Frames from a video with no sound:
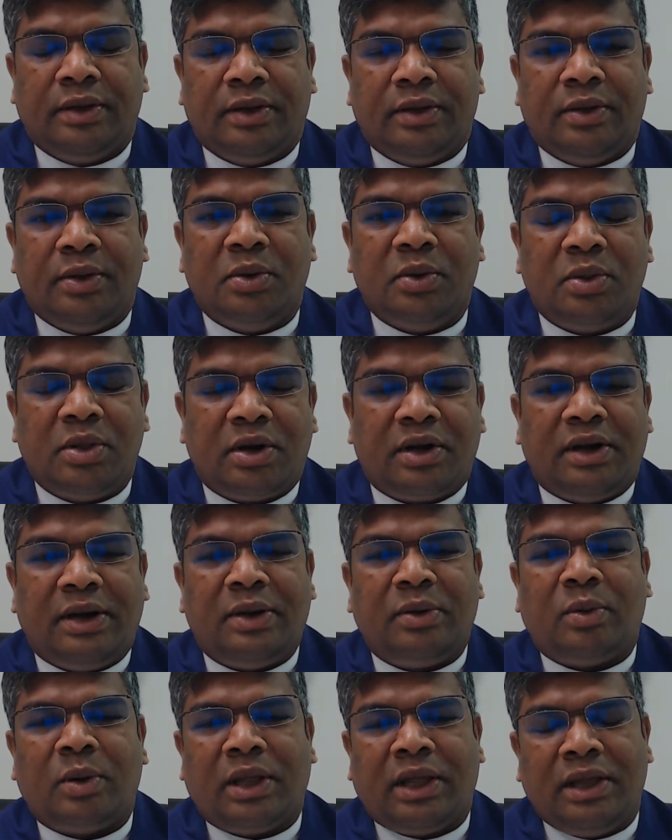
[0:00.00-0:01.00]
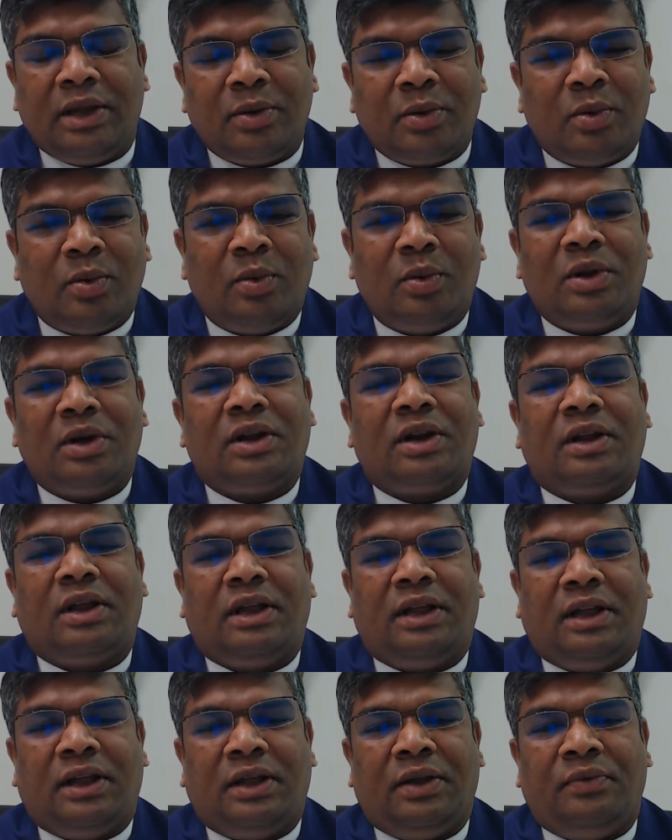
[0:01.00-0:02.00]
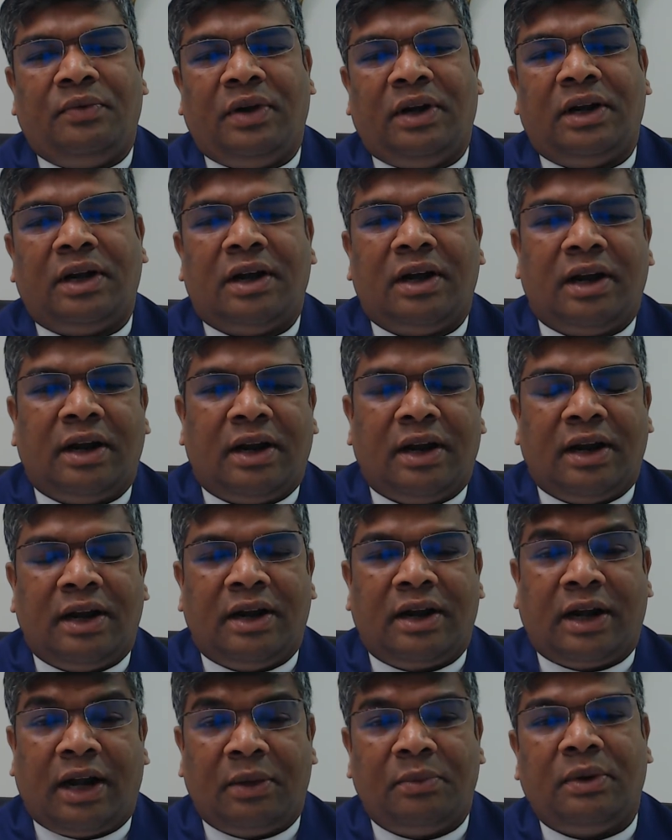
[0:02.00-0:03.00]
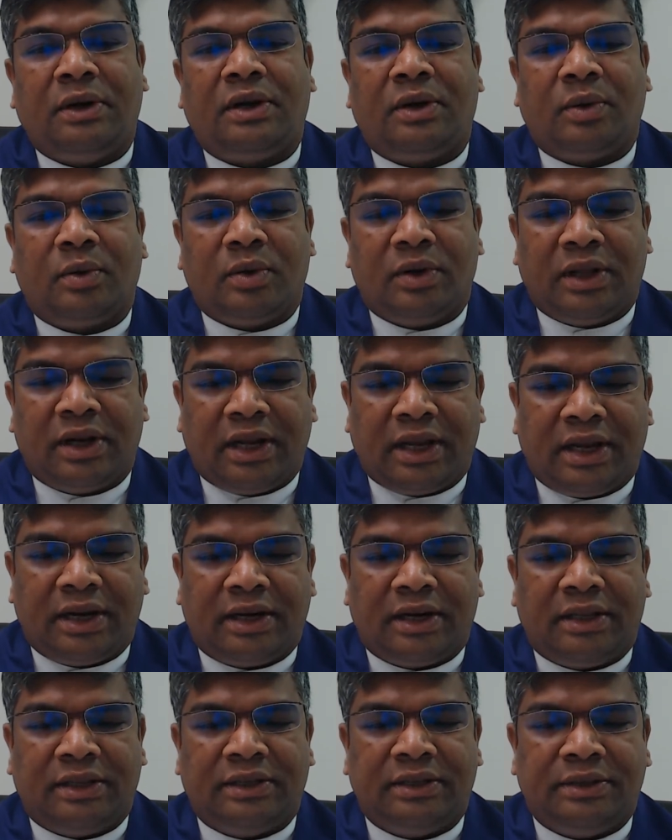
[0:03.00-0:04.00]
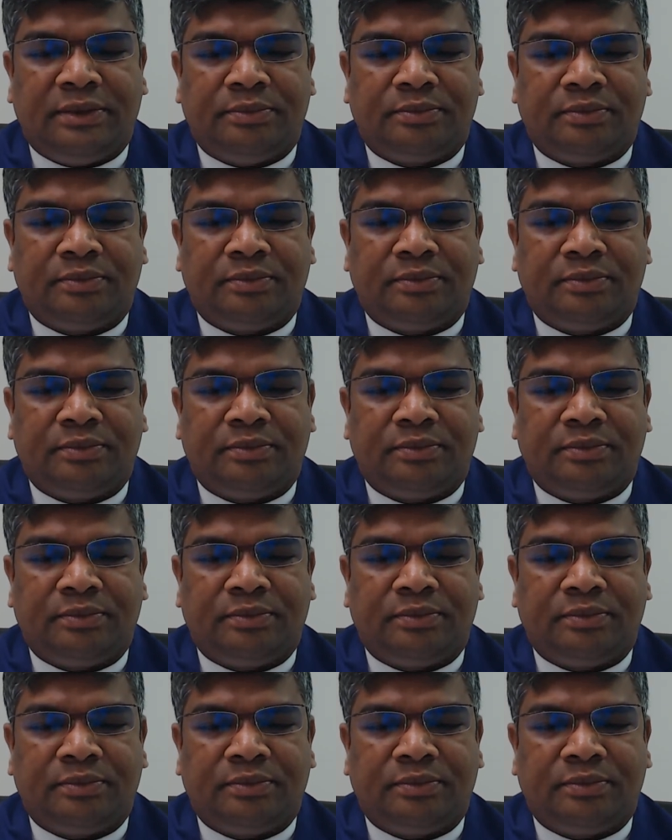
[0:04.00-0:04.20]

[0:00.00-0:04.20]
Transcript: யூதர்களினுடைய கூடார விழா நடைபெற்று கொண்டிருக்கின்றது